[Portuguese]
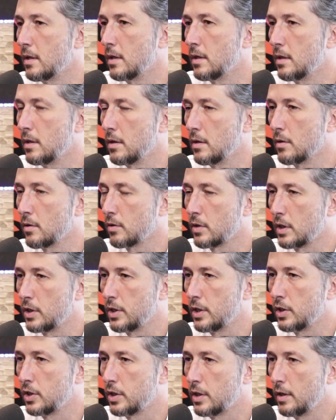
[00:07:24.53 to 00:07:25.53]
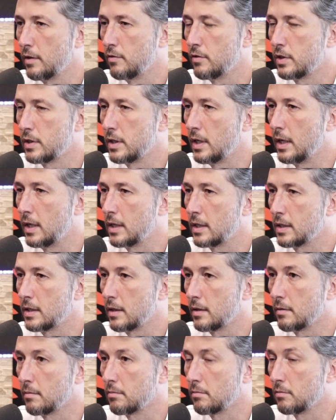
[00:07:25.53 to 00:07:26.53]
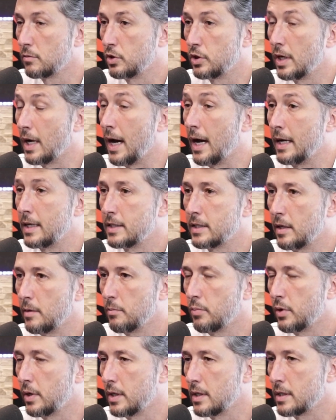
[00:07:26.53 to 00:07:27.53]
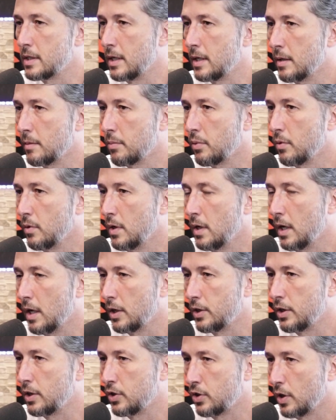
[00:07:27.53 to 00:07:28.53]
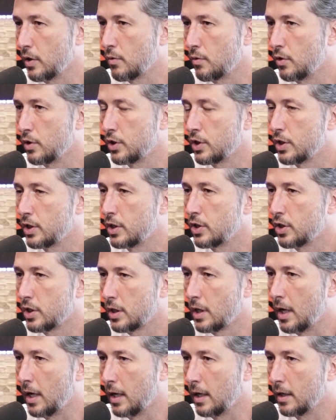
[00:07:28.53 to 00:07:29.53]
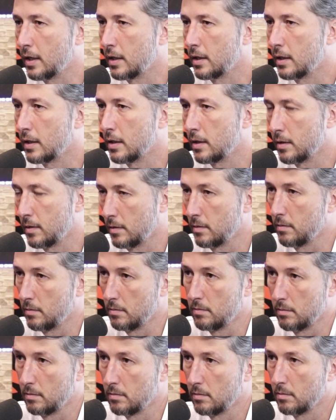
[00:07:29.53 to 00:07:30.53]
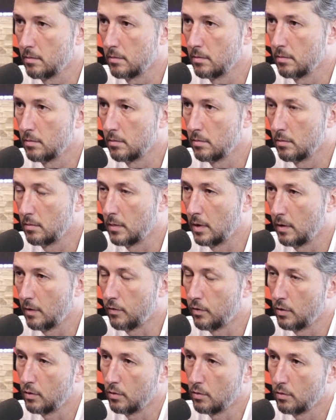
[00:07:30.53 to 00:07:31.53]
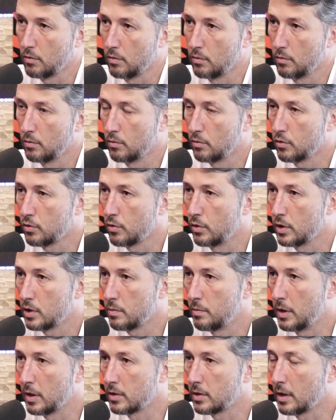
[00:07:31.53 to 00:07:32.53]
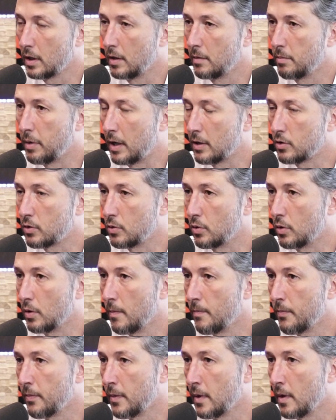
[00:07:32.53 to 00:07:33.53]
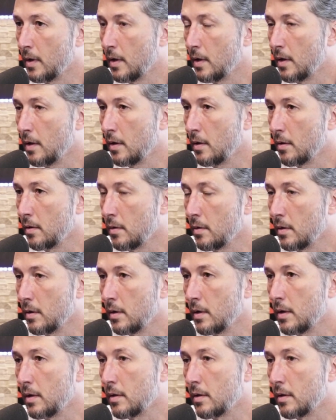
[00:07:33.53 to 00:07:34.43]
e o que a gente teve de ciência de Einstein, por exemplo, a gente chegou onde a gente está. Uhum. Né? Foram com os conhecimentos que ele passou. E,